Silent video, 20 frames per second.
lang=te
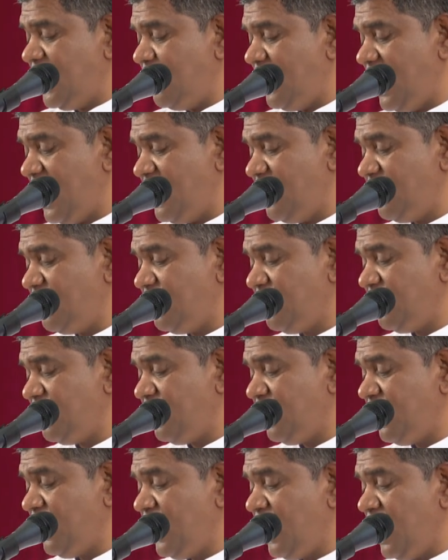వాడు
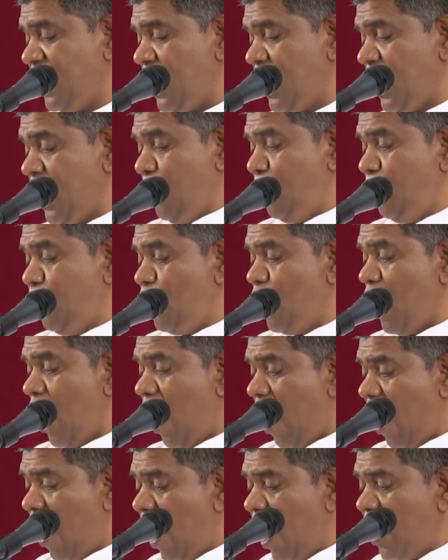ఇప్పుడు
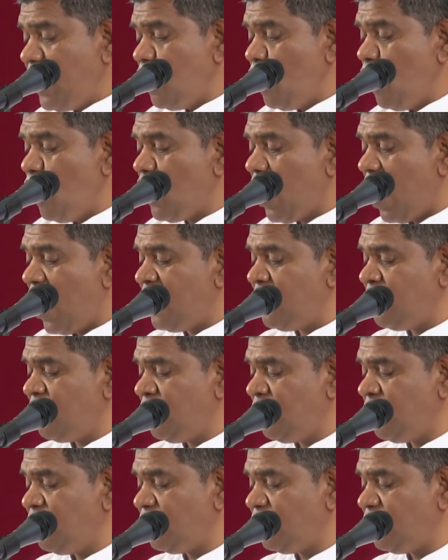ఆ యోగాను